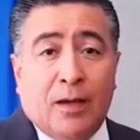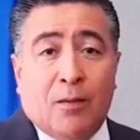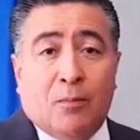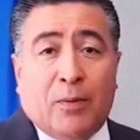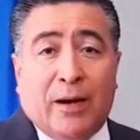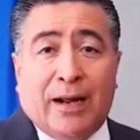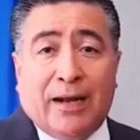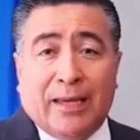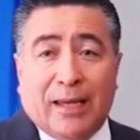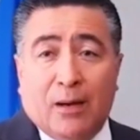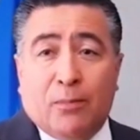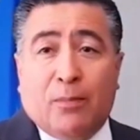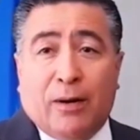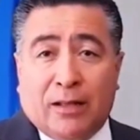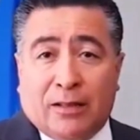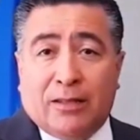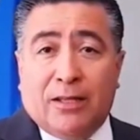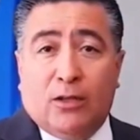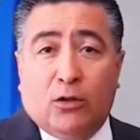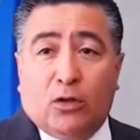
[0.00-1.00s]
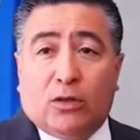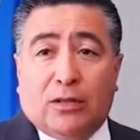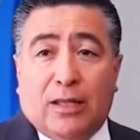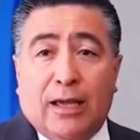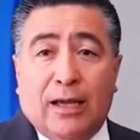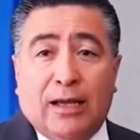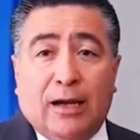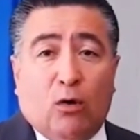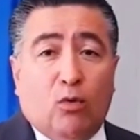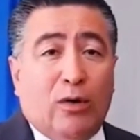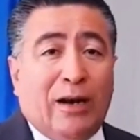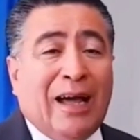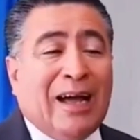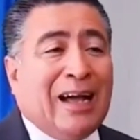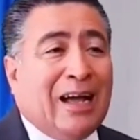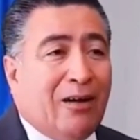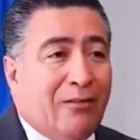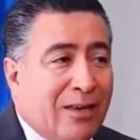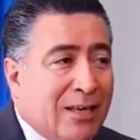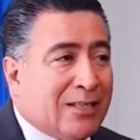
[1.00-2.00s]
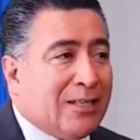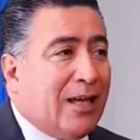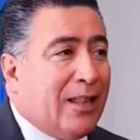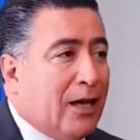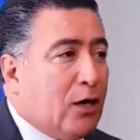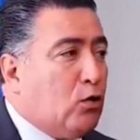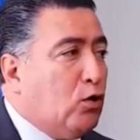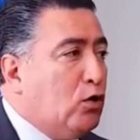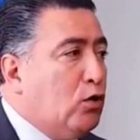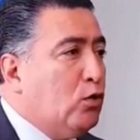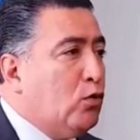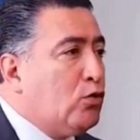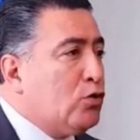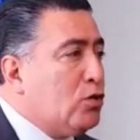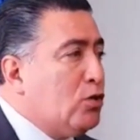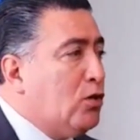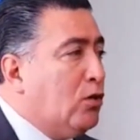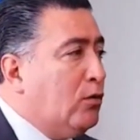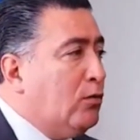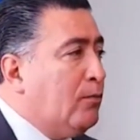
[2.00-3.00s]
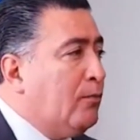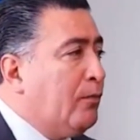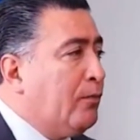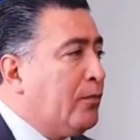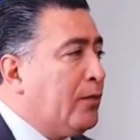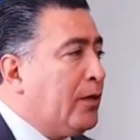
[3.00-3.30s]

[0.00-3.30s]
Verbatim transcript: para que el partido tenga una cabeza de conducción